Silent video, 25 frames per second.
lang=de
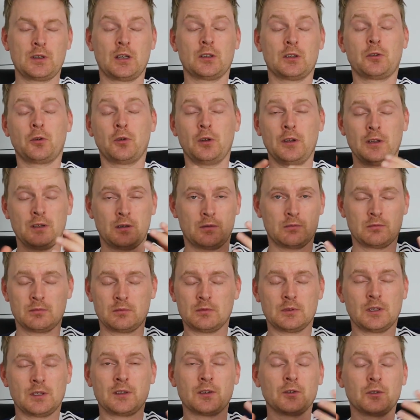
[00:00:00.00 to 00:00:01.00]
Natürlich
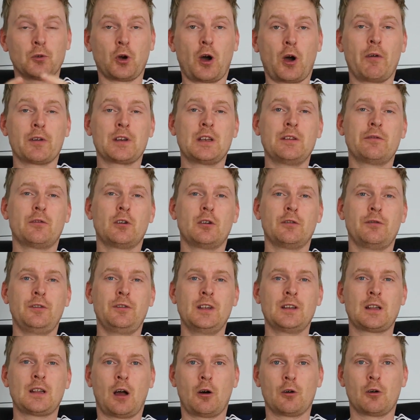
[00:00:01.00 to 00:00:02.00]
ist ein Torwart
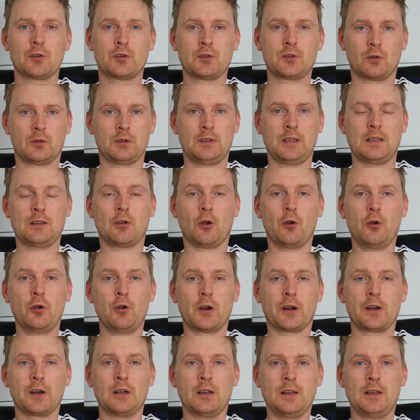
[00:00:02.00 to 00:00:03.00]
involviert aus den
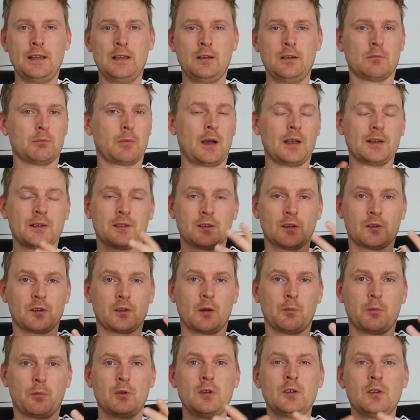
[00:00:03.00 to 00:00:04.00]
höheren Ligen, meistens aus
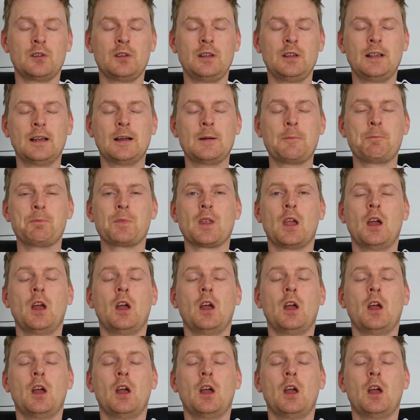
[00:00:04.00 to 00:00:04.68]
der Bundesliga.